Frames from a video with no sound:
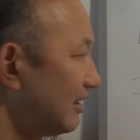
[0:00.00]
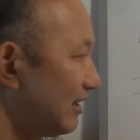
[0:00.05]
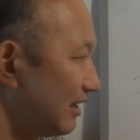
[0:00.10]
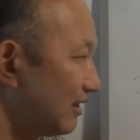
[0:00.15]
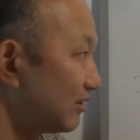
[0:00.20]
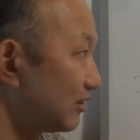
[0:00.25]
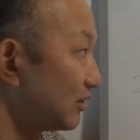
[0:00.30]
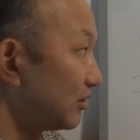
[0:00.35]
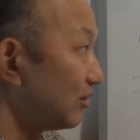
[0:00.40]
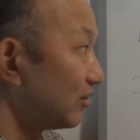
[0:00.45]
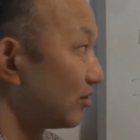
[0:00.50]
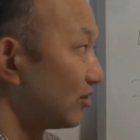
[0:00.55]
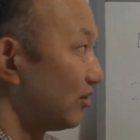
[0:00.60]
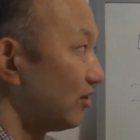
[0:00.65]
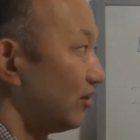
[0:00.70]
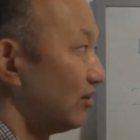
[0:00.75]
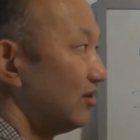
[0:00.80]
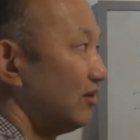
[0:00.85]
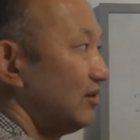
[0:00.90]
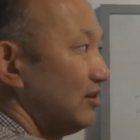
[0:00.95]
あの標
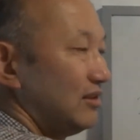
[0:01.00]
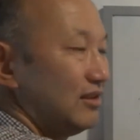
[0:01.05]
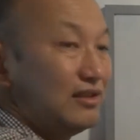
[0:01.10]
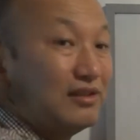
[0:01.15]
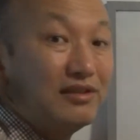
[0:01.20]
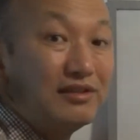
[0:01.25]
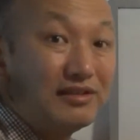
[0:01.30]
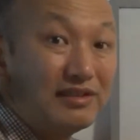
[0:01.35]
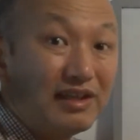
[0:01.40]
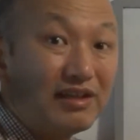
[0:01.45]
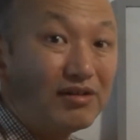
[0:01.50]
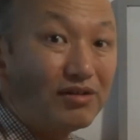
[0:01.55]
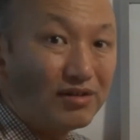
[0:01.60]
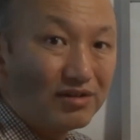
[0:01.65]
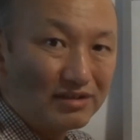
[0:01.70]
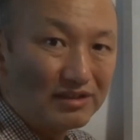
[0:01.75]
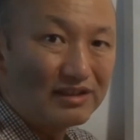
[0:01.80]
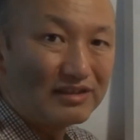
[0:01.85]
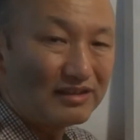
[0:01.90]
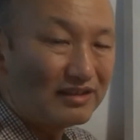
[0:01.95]
高0
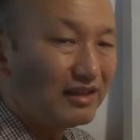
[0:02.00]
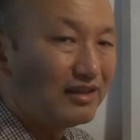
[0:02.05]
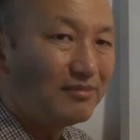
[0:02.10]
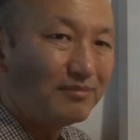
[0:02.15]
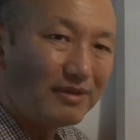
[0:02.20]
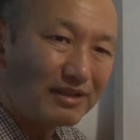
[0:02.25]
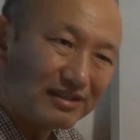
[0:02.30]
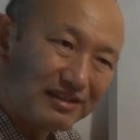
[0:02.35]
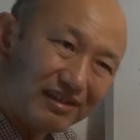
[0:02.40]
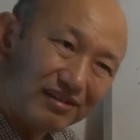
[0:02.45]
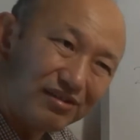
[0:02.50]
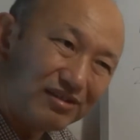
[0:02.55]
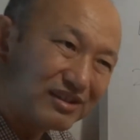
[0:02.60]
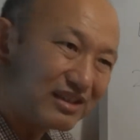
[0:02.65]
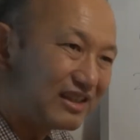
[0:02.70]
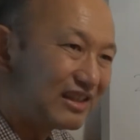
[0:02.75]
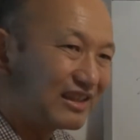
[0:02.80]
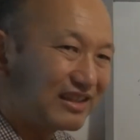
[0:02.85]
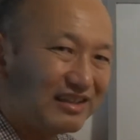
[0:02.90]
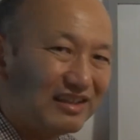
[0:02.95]
ですね。まあ0
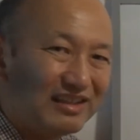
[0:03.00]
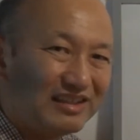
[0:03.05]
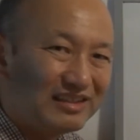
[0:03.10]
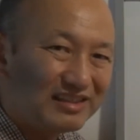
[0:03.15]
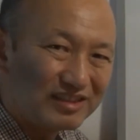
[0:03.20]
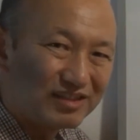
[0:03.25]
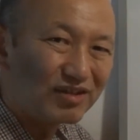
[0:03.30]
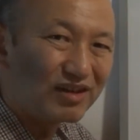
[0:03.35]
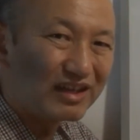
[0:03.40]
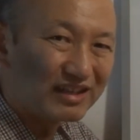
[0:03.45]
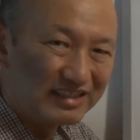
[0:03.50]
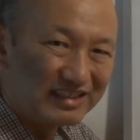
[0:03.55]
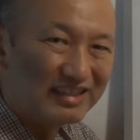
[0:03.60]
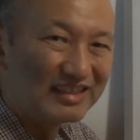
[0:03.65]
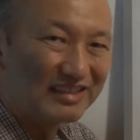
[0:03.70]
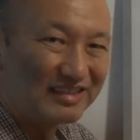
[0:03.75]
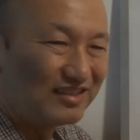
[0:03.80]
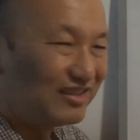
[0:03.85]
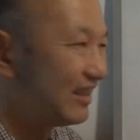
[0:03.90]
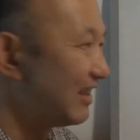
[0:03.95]
じゃないけど1とか2
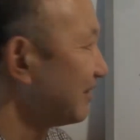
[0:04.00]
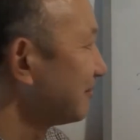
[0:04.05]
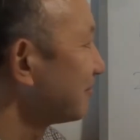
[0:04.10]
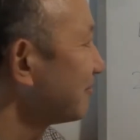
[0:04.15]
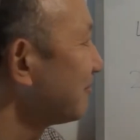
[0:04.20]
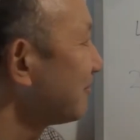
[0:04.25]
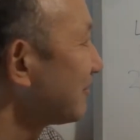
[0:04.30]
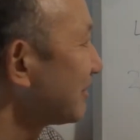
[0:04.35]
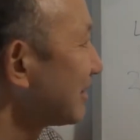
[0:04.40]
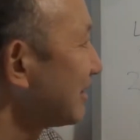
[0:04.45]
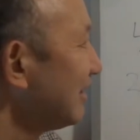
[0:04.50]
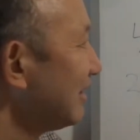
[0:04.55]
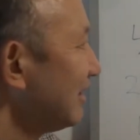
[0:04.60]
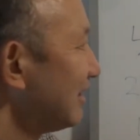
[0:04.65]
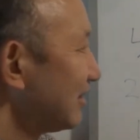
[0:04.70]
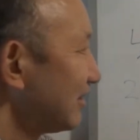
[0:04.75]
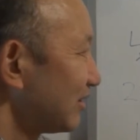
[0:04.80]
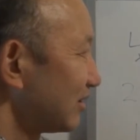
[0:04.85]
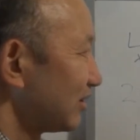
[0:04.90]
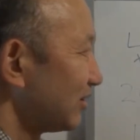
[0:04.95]
ですよね。
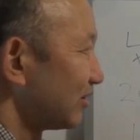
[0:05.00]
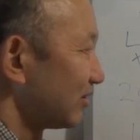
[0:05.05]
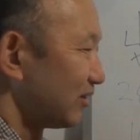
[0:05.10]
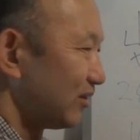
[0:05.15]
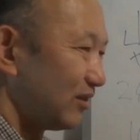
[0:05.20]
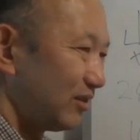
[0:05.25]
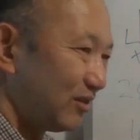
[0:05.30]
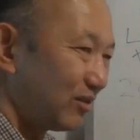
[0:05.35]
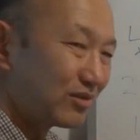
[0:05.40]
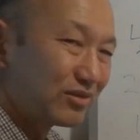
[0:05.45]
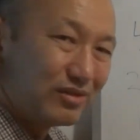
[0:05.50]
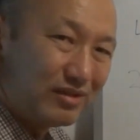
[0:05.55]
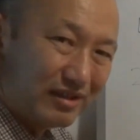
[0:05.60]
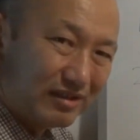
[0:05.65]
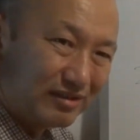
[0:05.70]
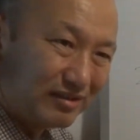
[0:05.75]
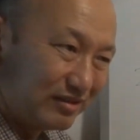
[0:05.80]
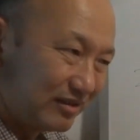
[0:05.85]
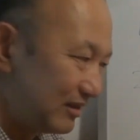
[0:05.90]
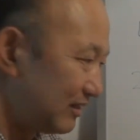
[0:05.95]
標高ほ、あ
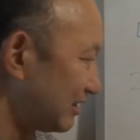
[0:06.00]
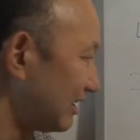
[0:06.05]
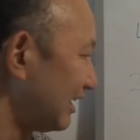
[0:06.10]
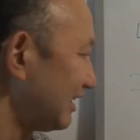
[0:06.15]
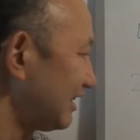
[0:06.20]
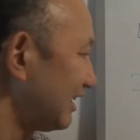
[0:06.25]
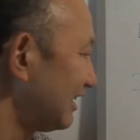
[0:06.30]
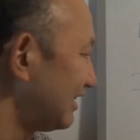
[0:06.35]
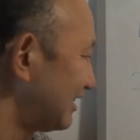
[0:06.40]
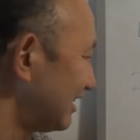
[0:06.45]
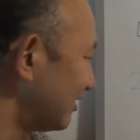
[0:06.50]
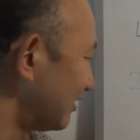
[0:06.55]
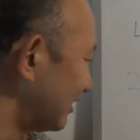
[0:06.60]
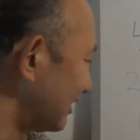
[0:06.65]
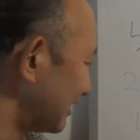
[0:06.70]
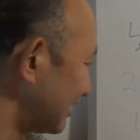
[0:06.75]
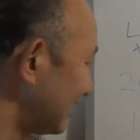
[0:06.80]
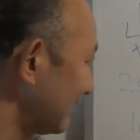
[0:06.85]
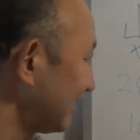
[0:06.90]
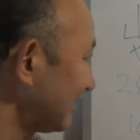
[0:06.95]
の、大体0
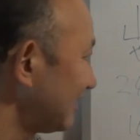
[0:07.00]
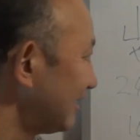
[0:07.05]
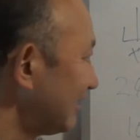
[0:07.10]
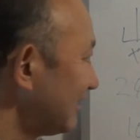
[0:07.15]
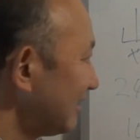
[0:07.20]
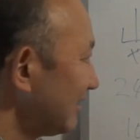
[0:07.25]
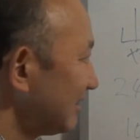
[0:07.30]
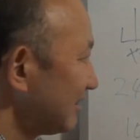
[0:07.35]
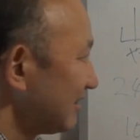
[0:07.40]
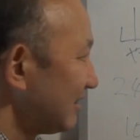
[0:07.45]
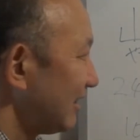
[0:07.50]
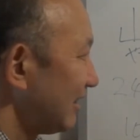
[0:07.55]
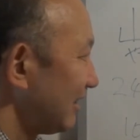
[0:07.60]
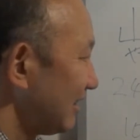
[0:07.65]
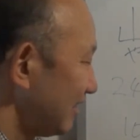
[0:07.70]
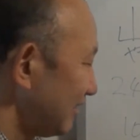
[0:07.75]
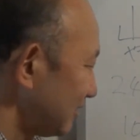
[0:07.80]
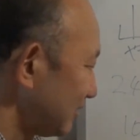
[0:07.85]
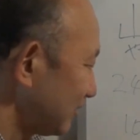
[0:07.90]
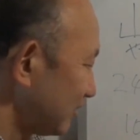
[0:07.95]
ですね。
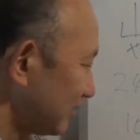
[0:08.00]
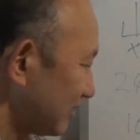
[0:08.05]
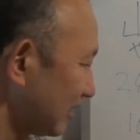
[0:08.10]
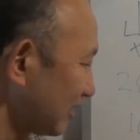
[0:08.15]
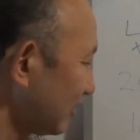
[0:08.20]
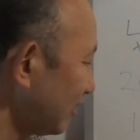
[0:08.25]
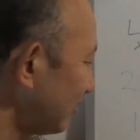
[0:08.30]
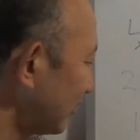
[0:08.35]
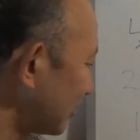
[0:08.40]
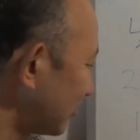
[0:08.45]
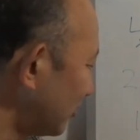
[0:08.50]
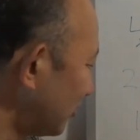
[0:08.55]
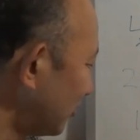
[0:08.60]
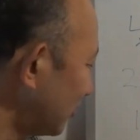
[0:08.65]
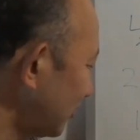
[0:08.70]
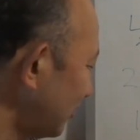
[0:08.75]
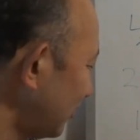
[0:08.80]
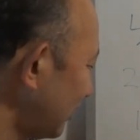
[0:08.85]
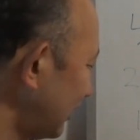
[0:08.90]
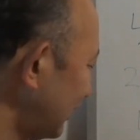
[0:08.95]
で、例えば
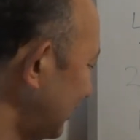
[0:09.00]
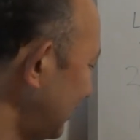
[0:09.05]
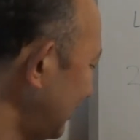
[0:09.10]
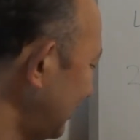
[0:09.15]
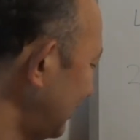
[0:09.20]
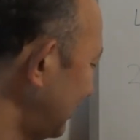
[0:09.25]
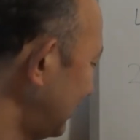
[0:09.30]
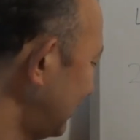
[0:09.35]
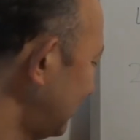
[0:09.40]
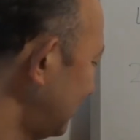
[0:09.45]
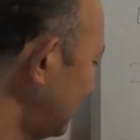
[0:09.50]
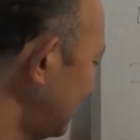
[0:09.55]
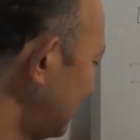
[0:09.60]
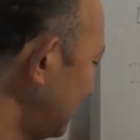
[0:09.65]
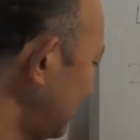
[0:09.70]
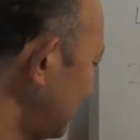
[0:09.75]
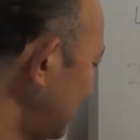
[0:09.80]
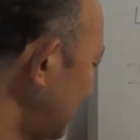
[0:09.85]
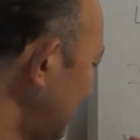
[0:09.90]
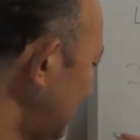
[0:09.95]
東京がね、
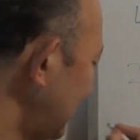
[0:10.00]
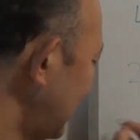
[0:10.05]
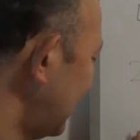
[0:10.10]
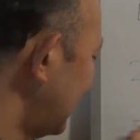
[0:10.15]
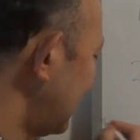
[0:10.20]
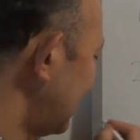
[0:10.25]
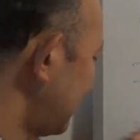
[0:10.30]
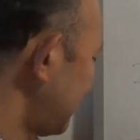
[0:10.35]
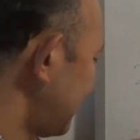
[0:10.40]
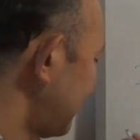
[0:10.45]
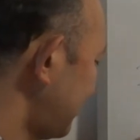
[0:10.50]
東京が